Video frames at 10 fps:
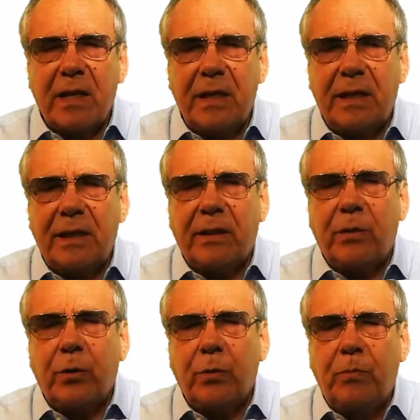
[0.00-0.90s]
et
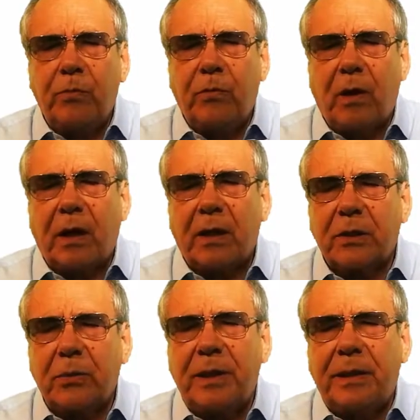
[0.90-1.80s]
de pouvoir
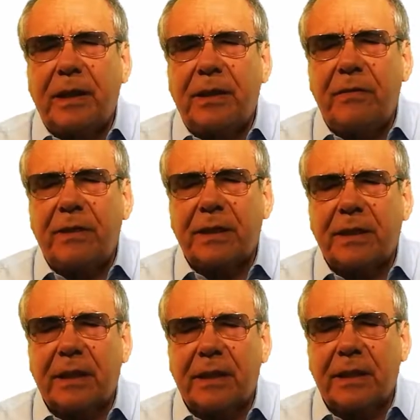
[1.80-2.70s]
souhaiter
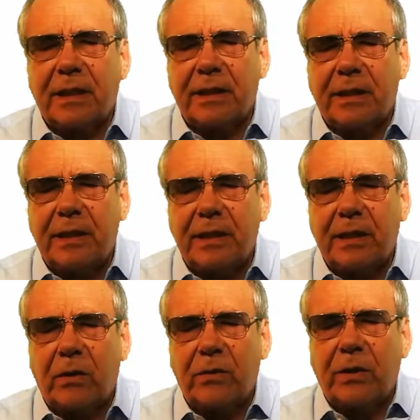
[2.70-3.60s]
l'anniversaire des
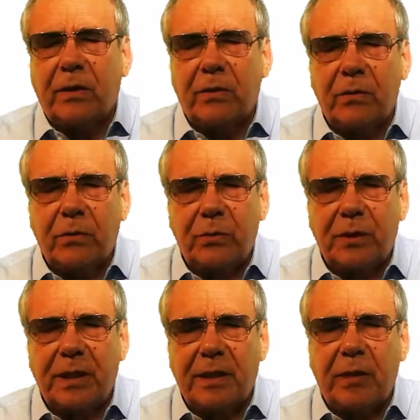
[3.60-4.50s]
30 ans du
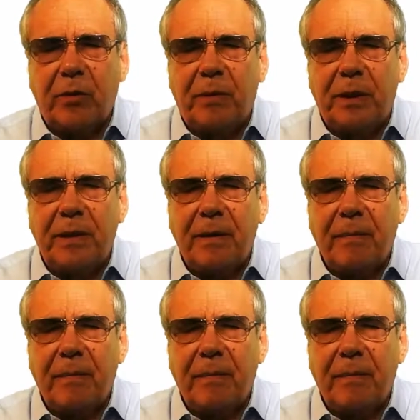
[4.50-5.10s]
CTEB